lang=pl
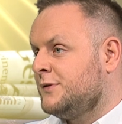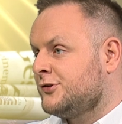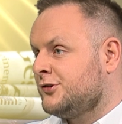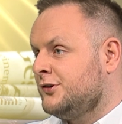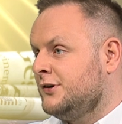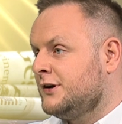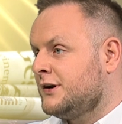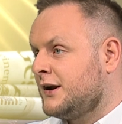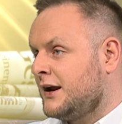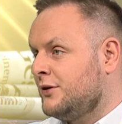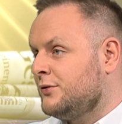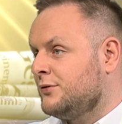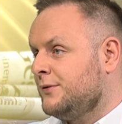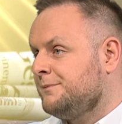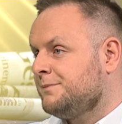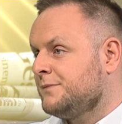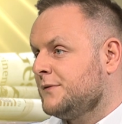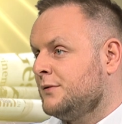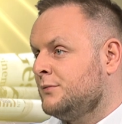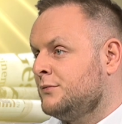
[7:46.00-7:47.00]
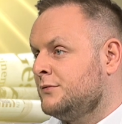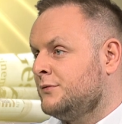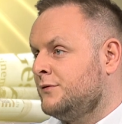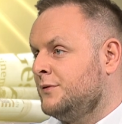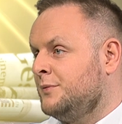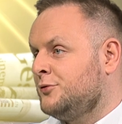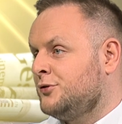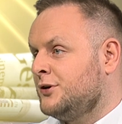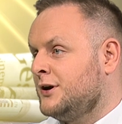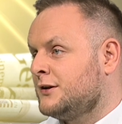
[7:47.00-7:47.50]
powierzchni kraju.
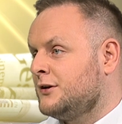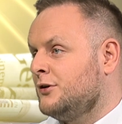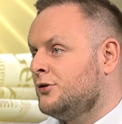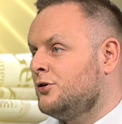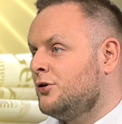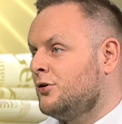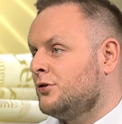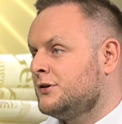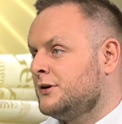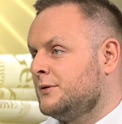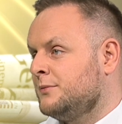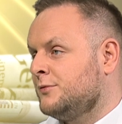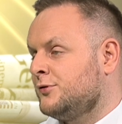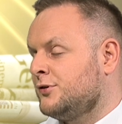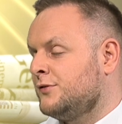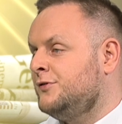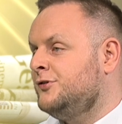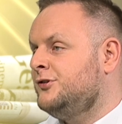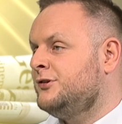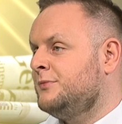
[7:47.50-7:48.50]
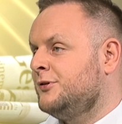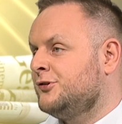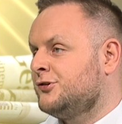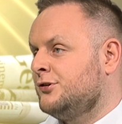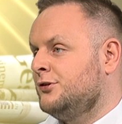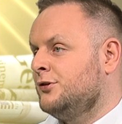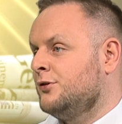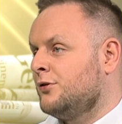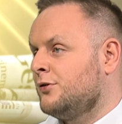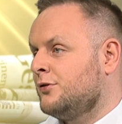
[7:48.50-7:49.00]
Mówimy to nie tylko o tym, co widzimy,
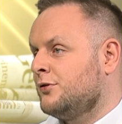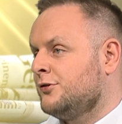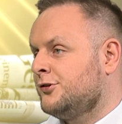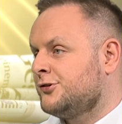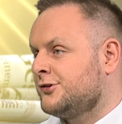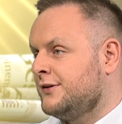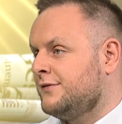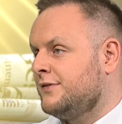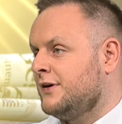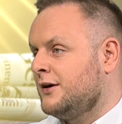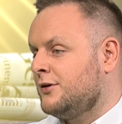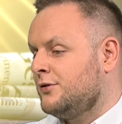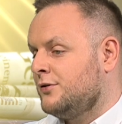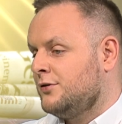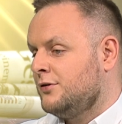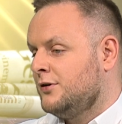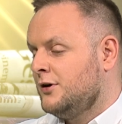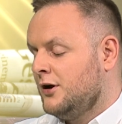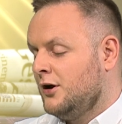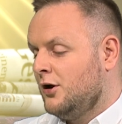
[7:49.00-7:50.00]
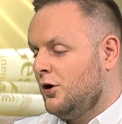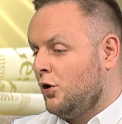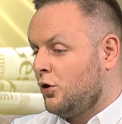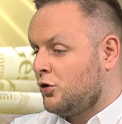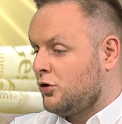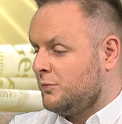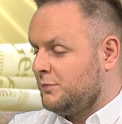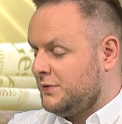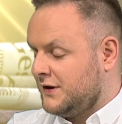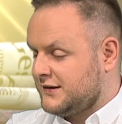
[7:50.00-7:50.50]
czyli o drzewach, o, o
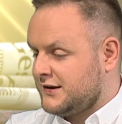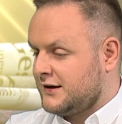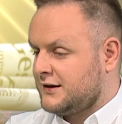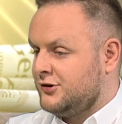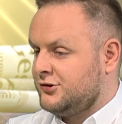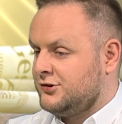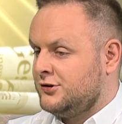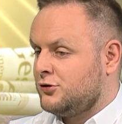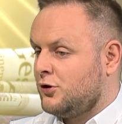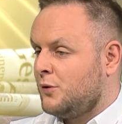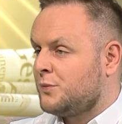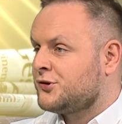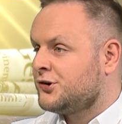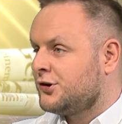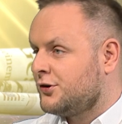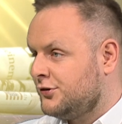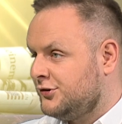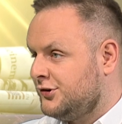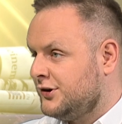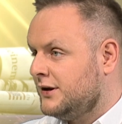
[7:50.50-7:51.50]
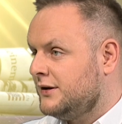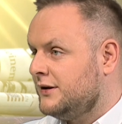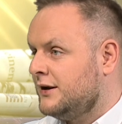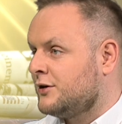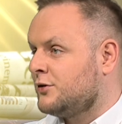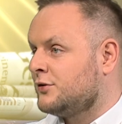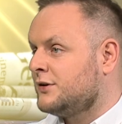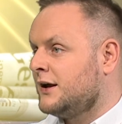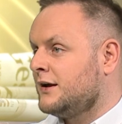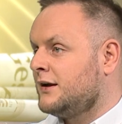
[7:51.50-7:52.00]
kompleksach leśnych, o przyrodzie
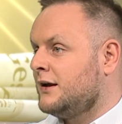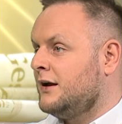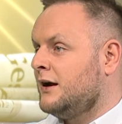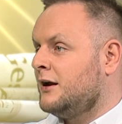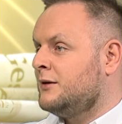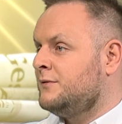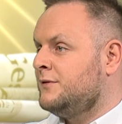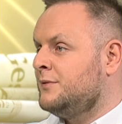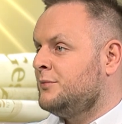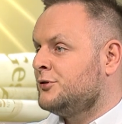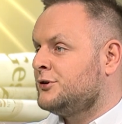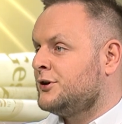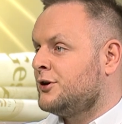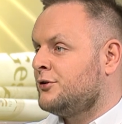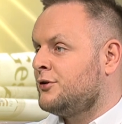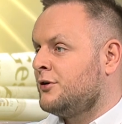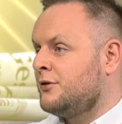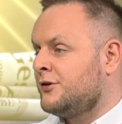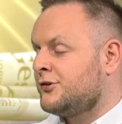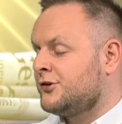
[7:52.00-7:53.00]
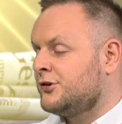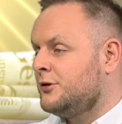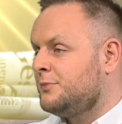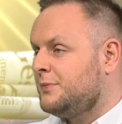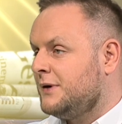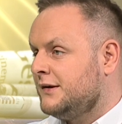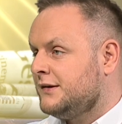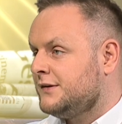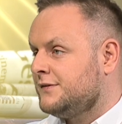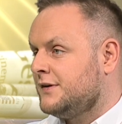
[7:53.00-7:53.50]
jako takiej, ale mówimy o terytorium naszego
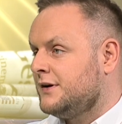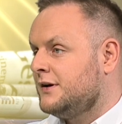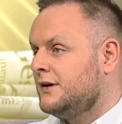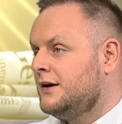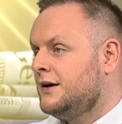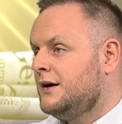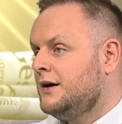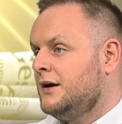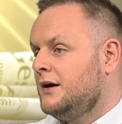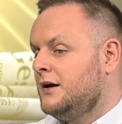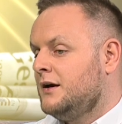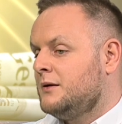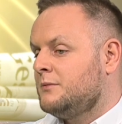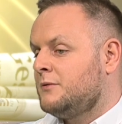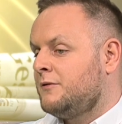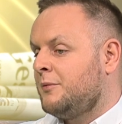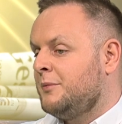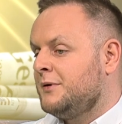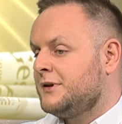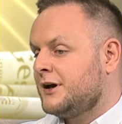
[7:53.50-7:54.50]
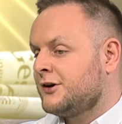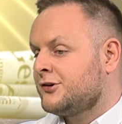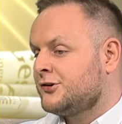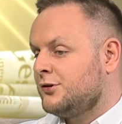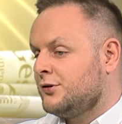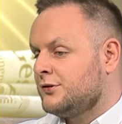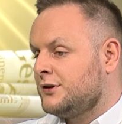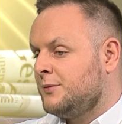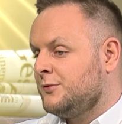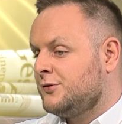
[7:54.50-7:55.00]
państwa. Mówimy
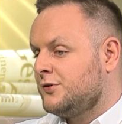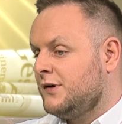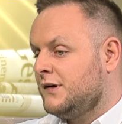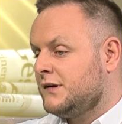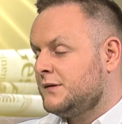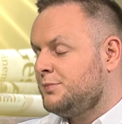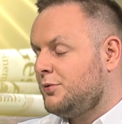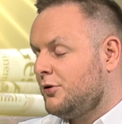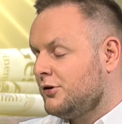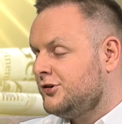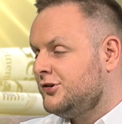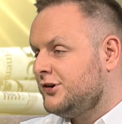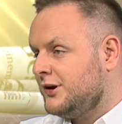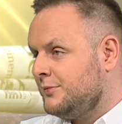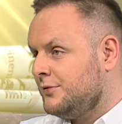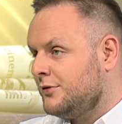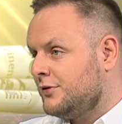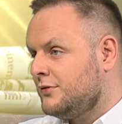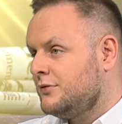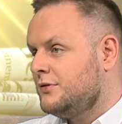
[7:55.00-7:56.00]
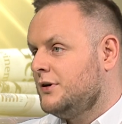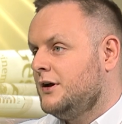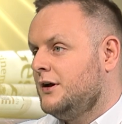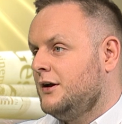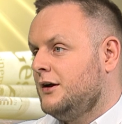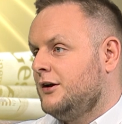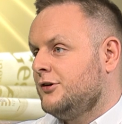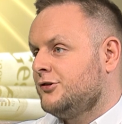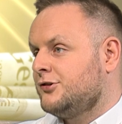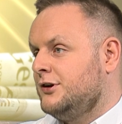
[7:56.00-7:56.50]
także o tym, co jest pod ziemią,
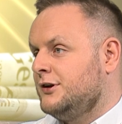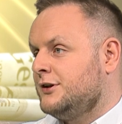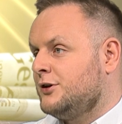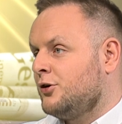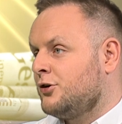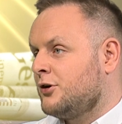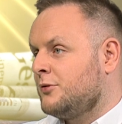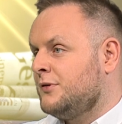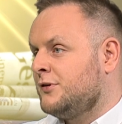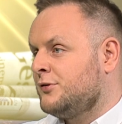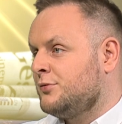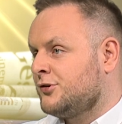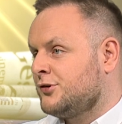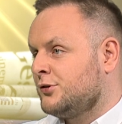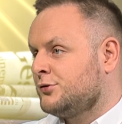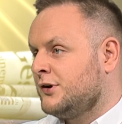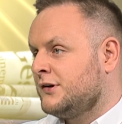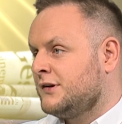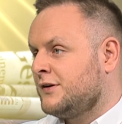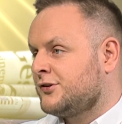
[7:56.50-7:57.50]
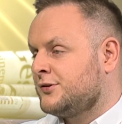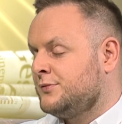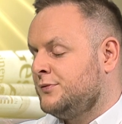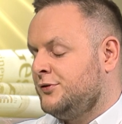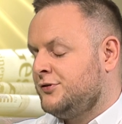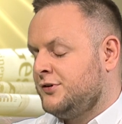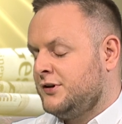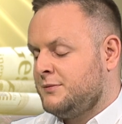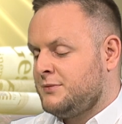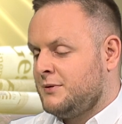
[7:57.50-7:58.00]
czyli to ogromne złoże, które zawsze
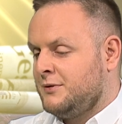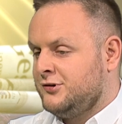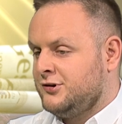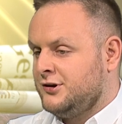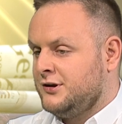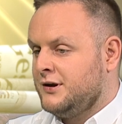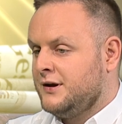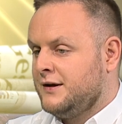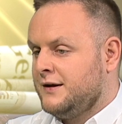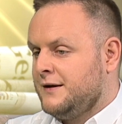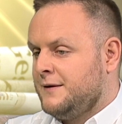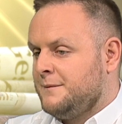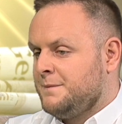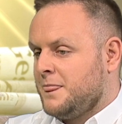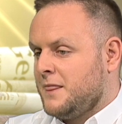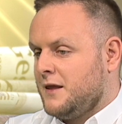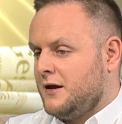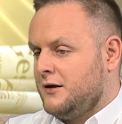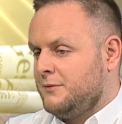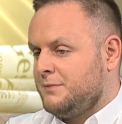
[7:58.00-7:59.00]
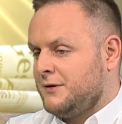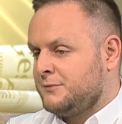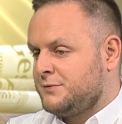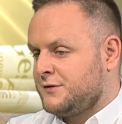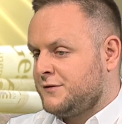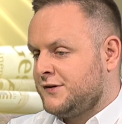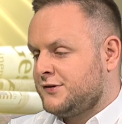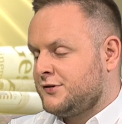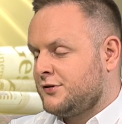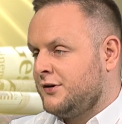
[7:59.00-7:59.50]
mówi świętej pamięci e, pan
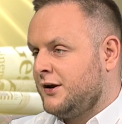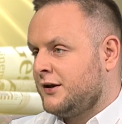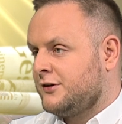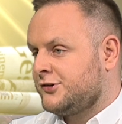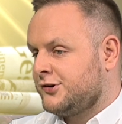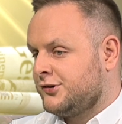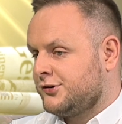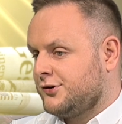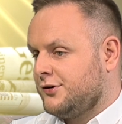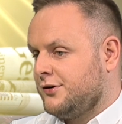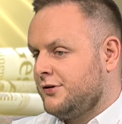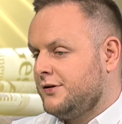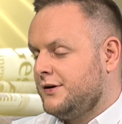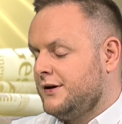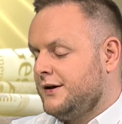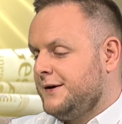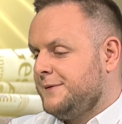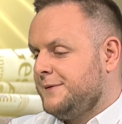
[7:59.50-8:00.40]
profesor Jan Szyszko,